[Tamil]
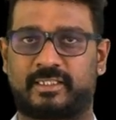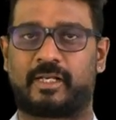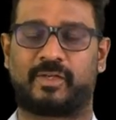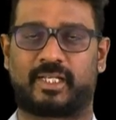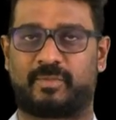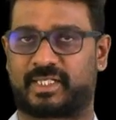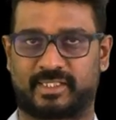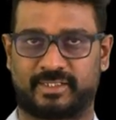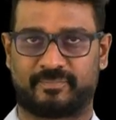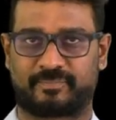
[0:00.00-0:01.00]

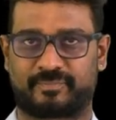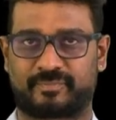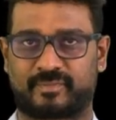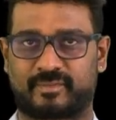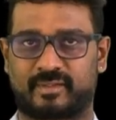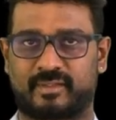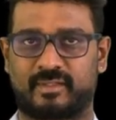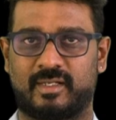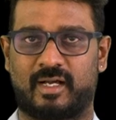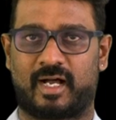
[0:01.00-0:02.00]
தெரிவிக்கப்பட்டது
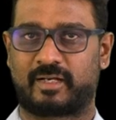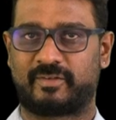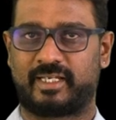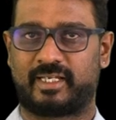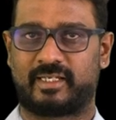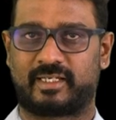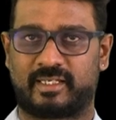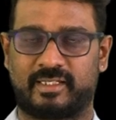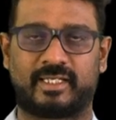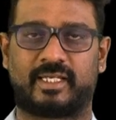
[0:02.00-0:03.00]
ஆகவே
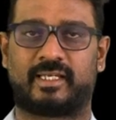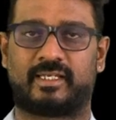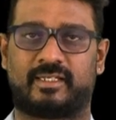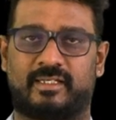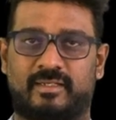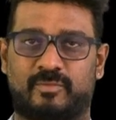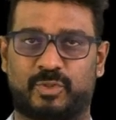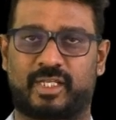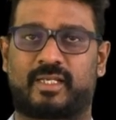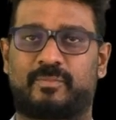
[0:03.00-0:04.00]
இங்கே
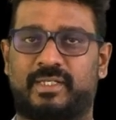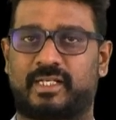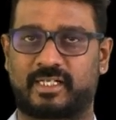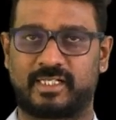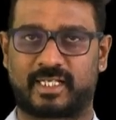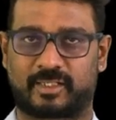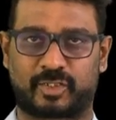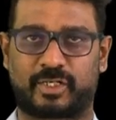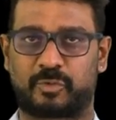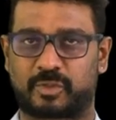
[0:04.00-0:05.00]
புதைக்கப்பட்டிருக்கின்ற
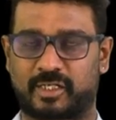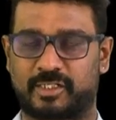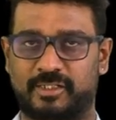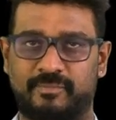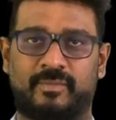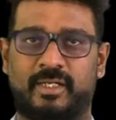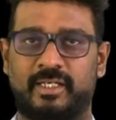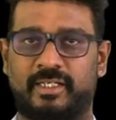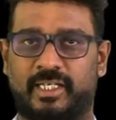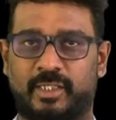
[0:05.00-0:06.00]
அத்தனை உடல்களும்
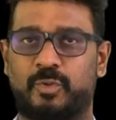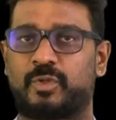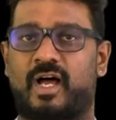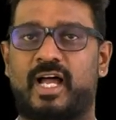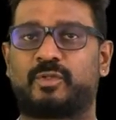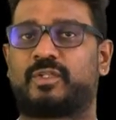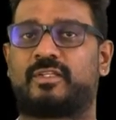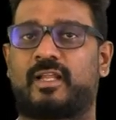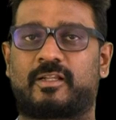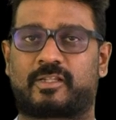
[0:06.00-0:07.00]
ஏதோ ஒரு
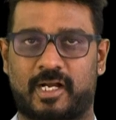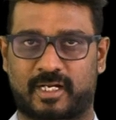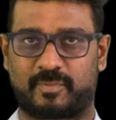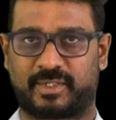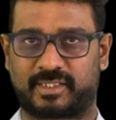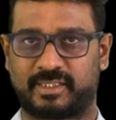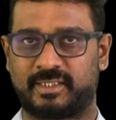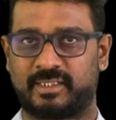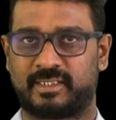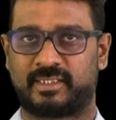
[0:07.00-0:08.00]
ஆயுதத்தினால் தாக்கப்பட்டு
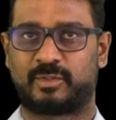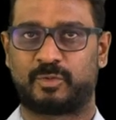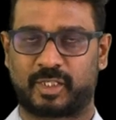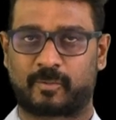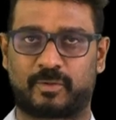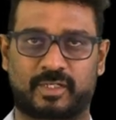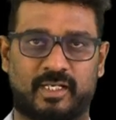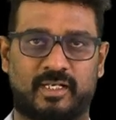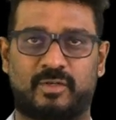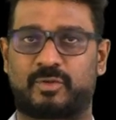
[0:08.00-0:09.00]
உயிர் போன
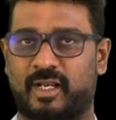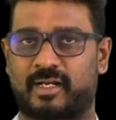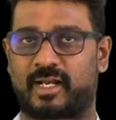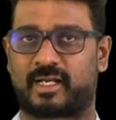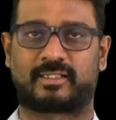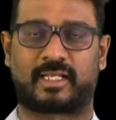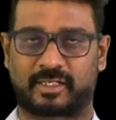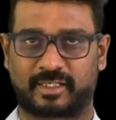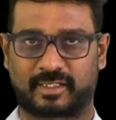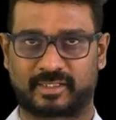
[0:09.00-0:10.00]
உடலங்களாகத்தான்
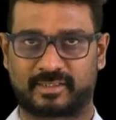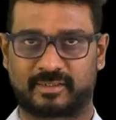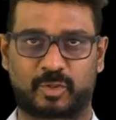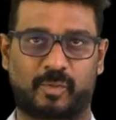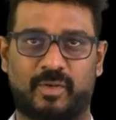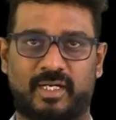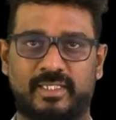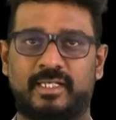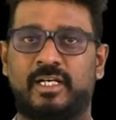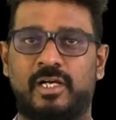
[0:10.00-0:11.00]
இருக்கிறது
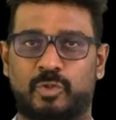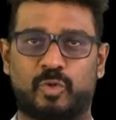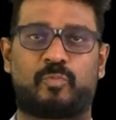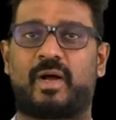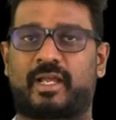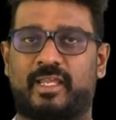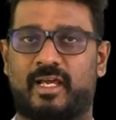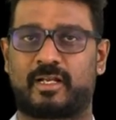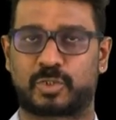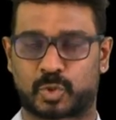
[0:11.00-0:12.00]
குறிப்பாக
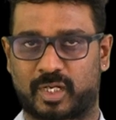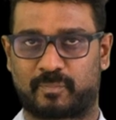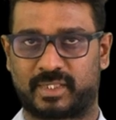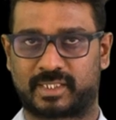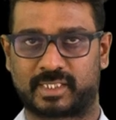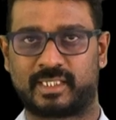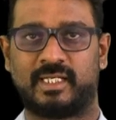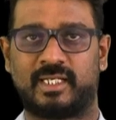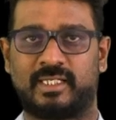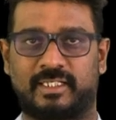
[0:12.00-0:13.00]
துப்பாக்கியால் சுடப்பட்டு
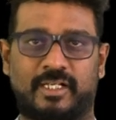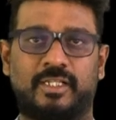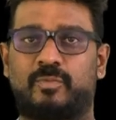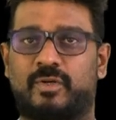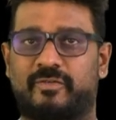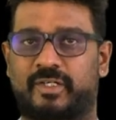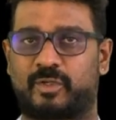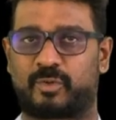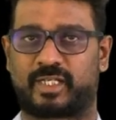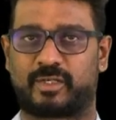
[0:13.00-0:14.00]
இறந்து
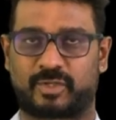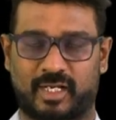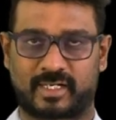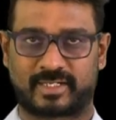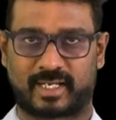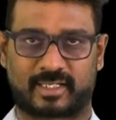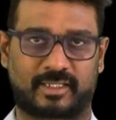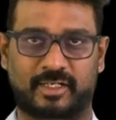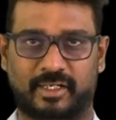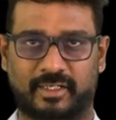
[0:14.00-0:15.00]
போனவர்களுடைய
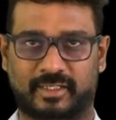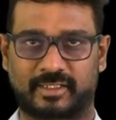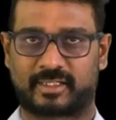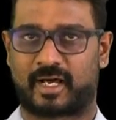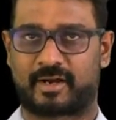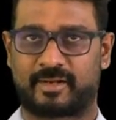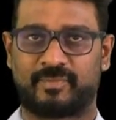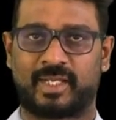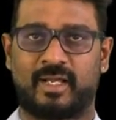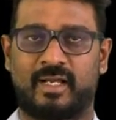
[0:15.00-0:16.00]
உடலங்களாகத்தான் இருக்கிறது காரணம்
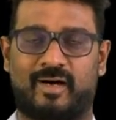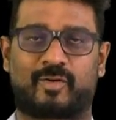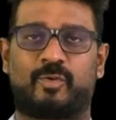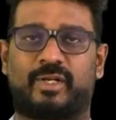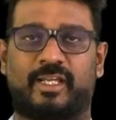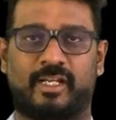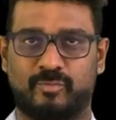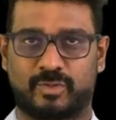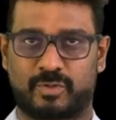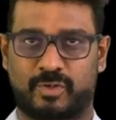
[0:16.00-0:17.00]
அவர்களுடைய
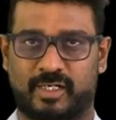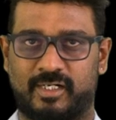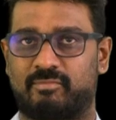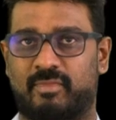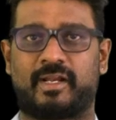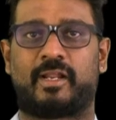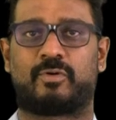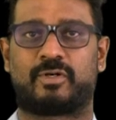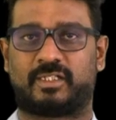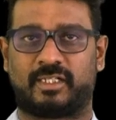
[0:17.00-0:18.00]
எலும்புக்கூடுகள் மண்டை
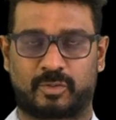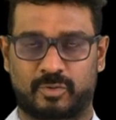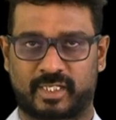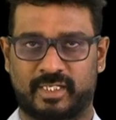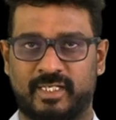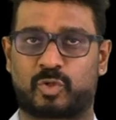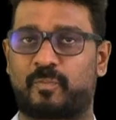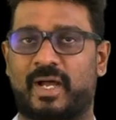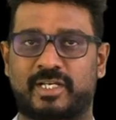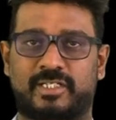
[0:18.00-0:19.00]
ஓடுகளில் கூட
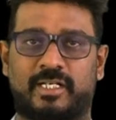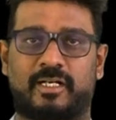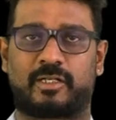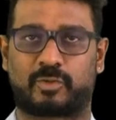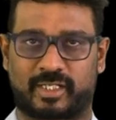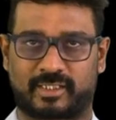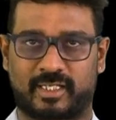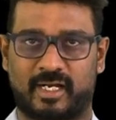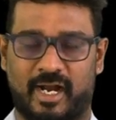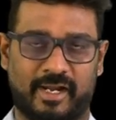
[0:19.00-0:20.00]
துப்பாக்கி சின்னங்கள்
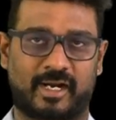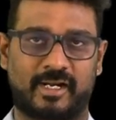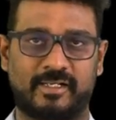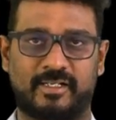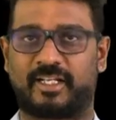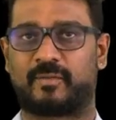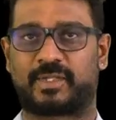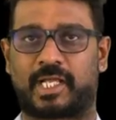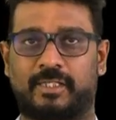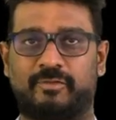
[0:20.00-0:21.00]
துளைத்த அடையாளங்கள்
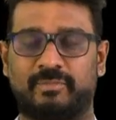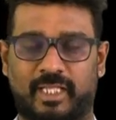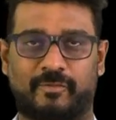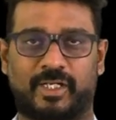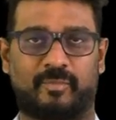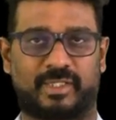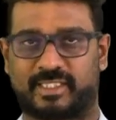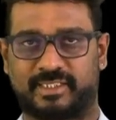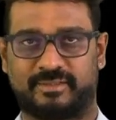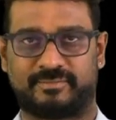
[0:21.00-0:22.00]
இருப்பதாகவும் தெரிவிக்கப்பட்டது